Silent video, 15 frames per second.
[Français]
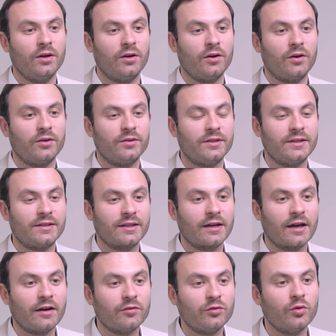euh, des
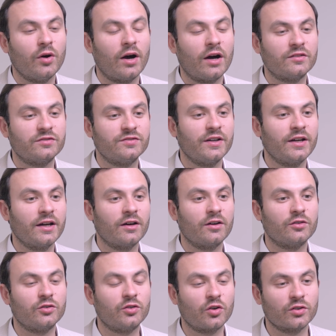travaux à faire
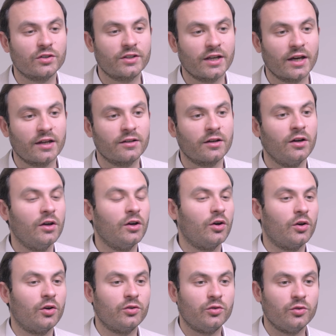dans le cadre
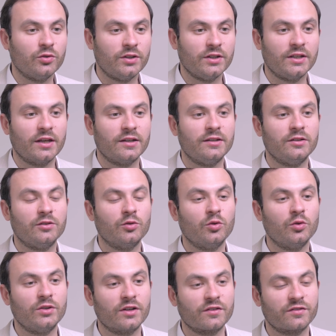euh, de dégâts des
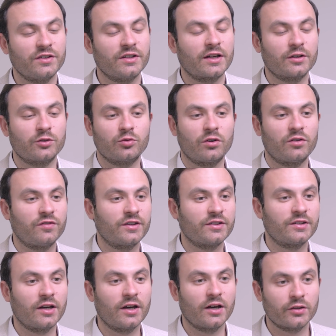eaux, d'infiltration en
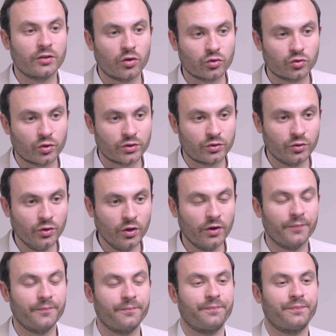façade, en toiture.